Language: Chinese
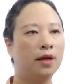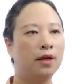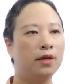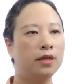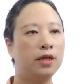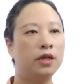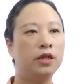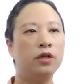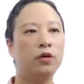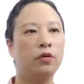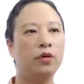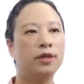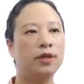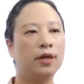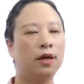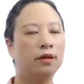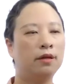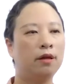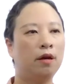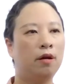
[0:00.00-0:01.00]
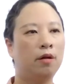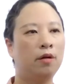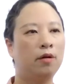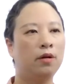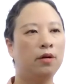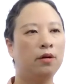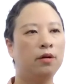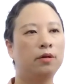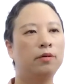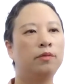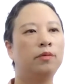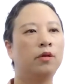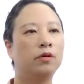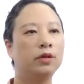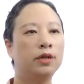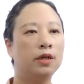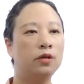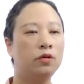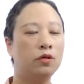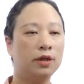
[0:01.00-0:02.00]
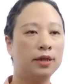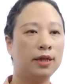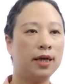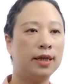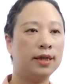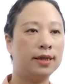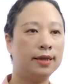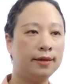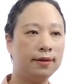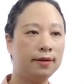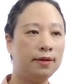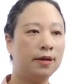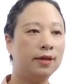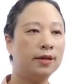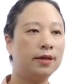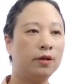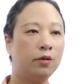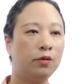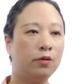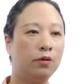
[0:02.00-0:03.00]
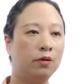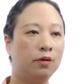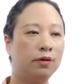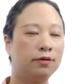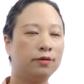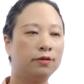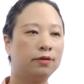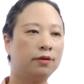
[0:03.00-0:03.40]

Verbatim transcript: 甚至会讲到某些作家的私人生活，